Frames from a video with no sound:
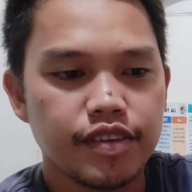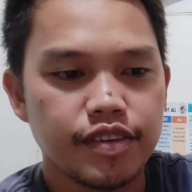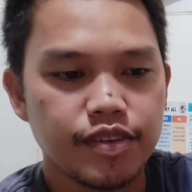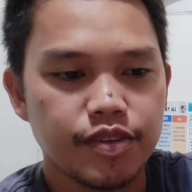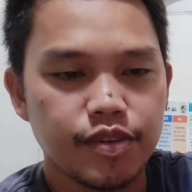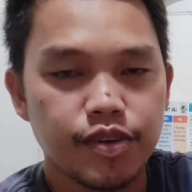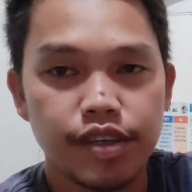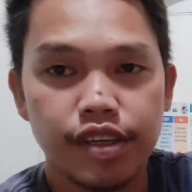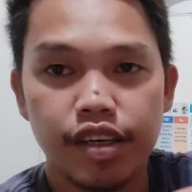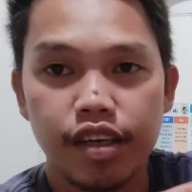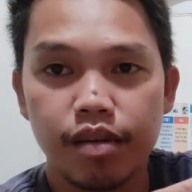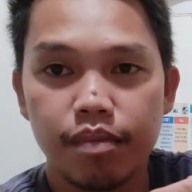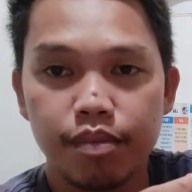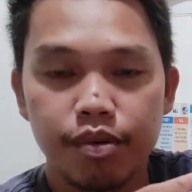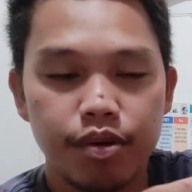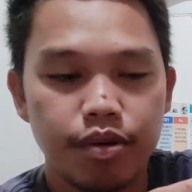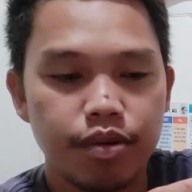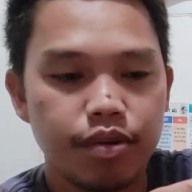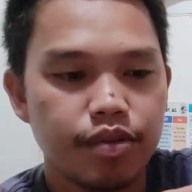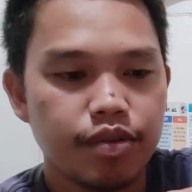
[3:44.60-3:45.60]
So, ayan
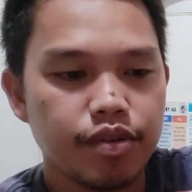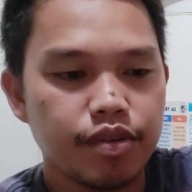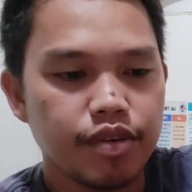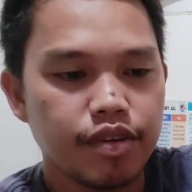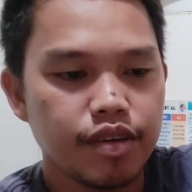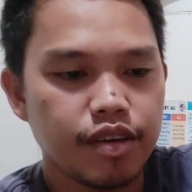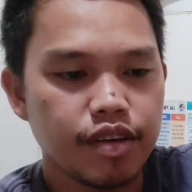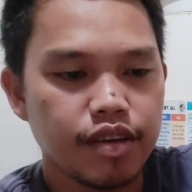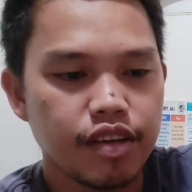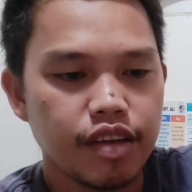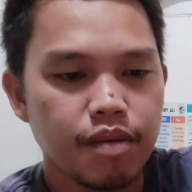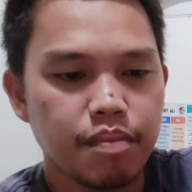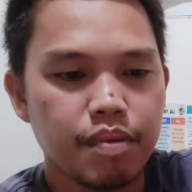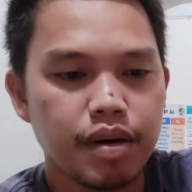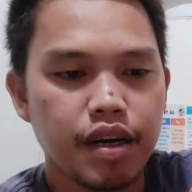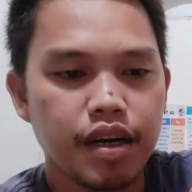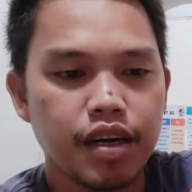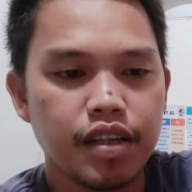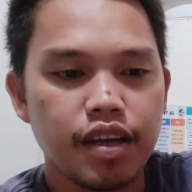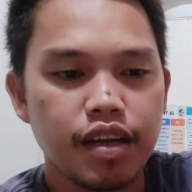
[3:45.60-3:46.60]
po.
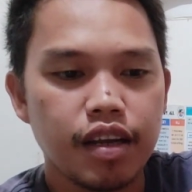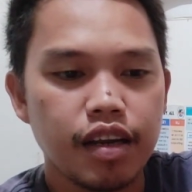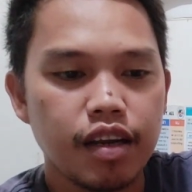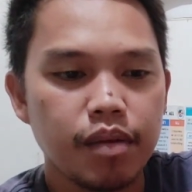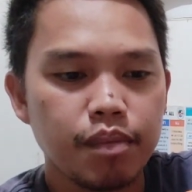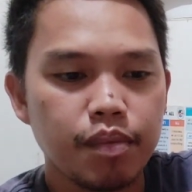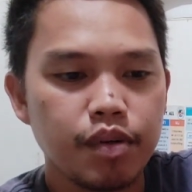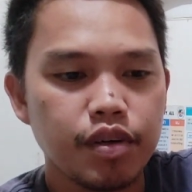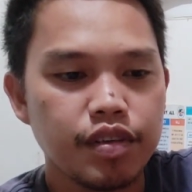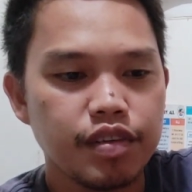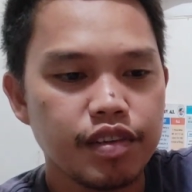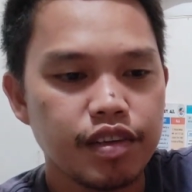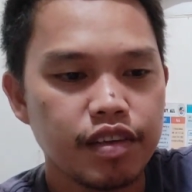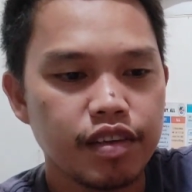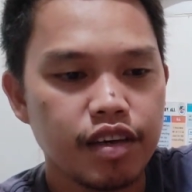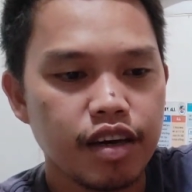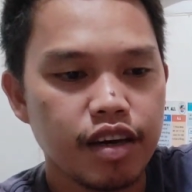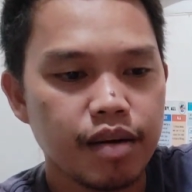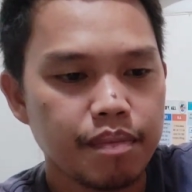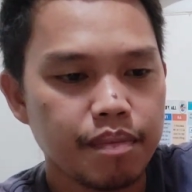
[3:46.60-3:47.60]
Napakadali lang pong
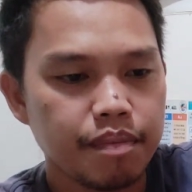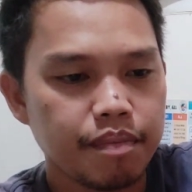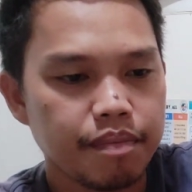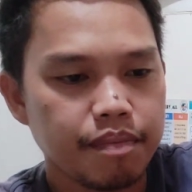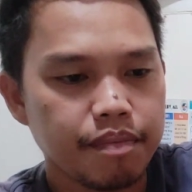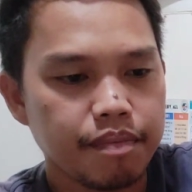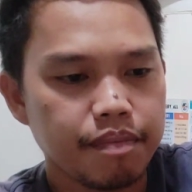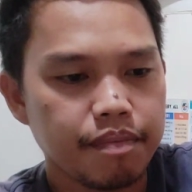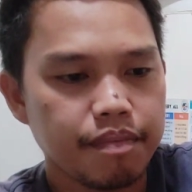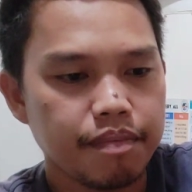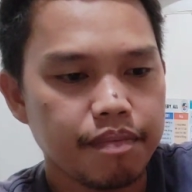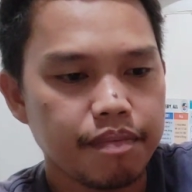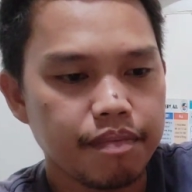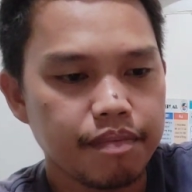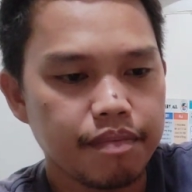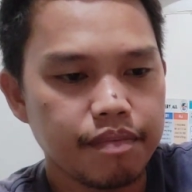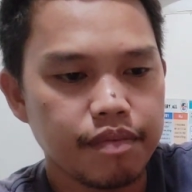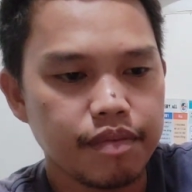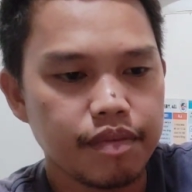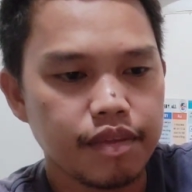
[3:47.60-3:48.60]
i-set up.
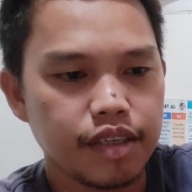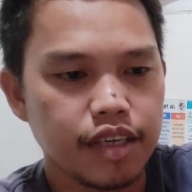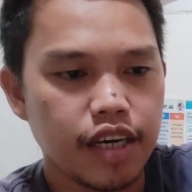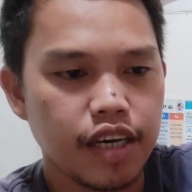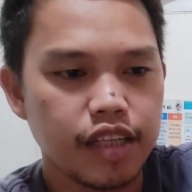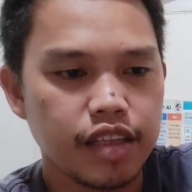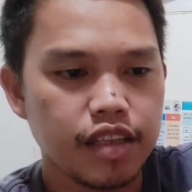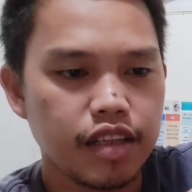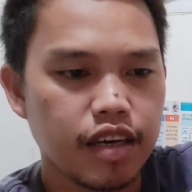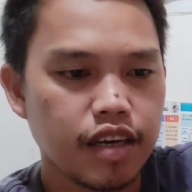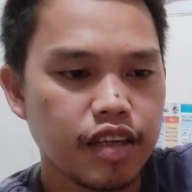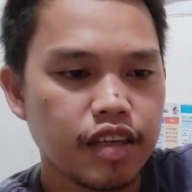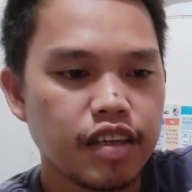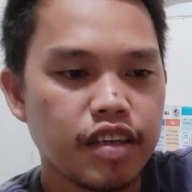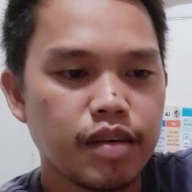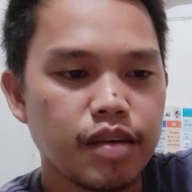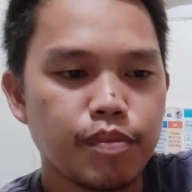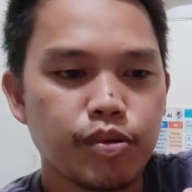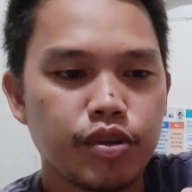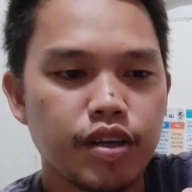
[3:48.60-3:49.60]
Kahit na hindi
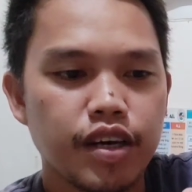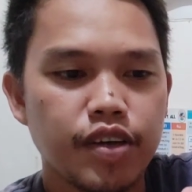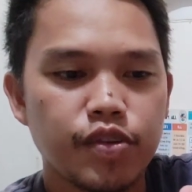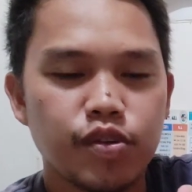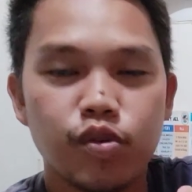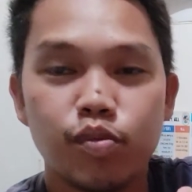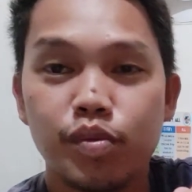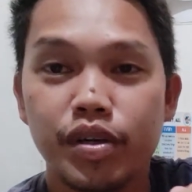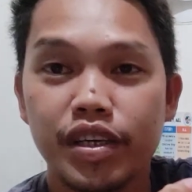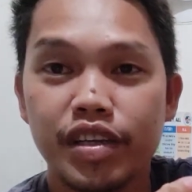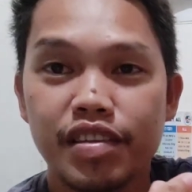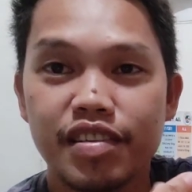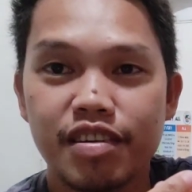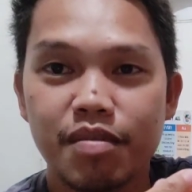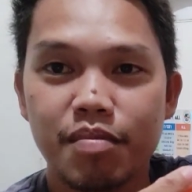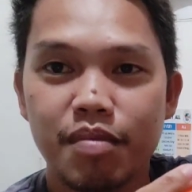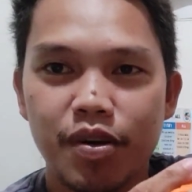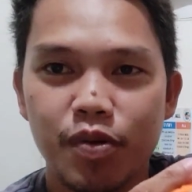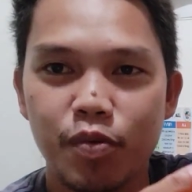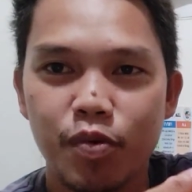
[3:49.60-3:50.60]
na po tayo tumingin sa
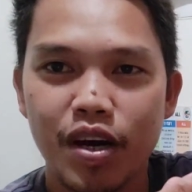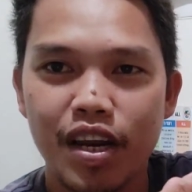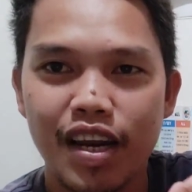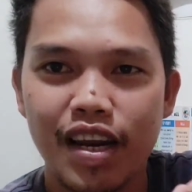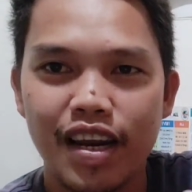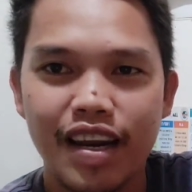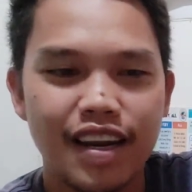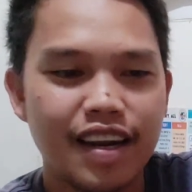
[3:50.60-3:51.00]
manual.